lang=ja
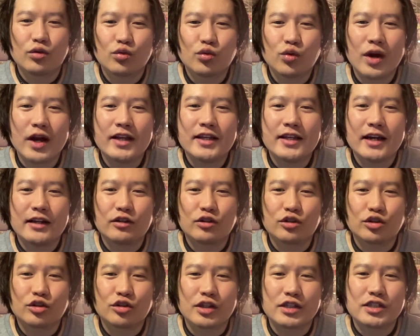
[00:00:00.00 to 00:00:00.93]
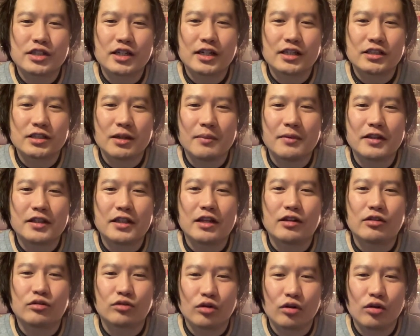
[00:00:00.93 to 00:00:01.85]
ファイヤーの人たちが喋っ
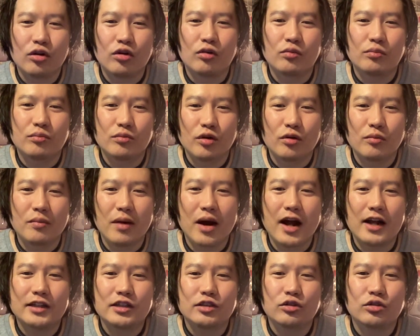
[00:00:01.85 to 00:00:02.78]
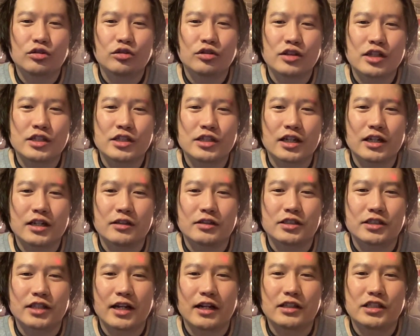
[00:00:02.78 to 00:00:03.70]
てると、もう周りの人たちから
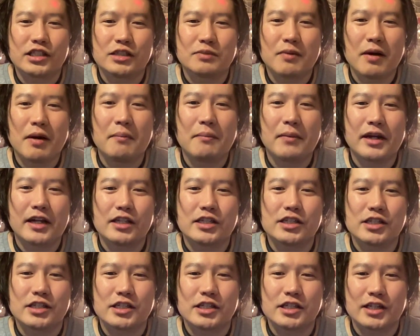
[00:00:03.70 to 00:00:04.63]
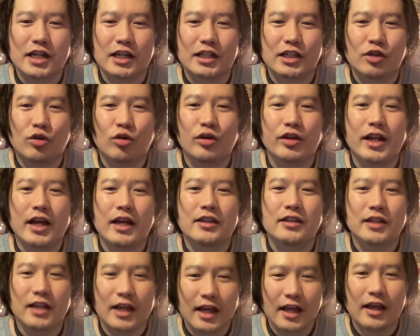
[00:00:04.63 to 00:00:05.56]
したら地盤話にしか聞こえない
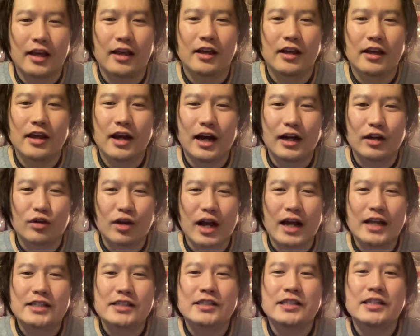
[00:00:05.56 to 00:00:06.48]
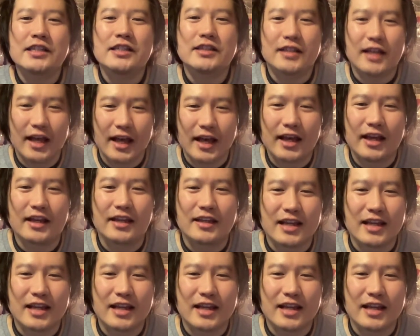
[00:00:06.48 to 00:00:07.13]
んで、あの、貸し切って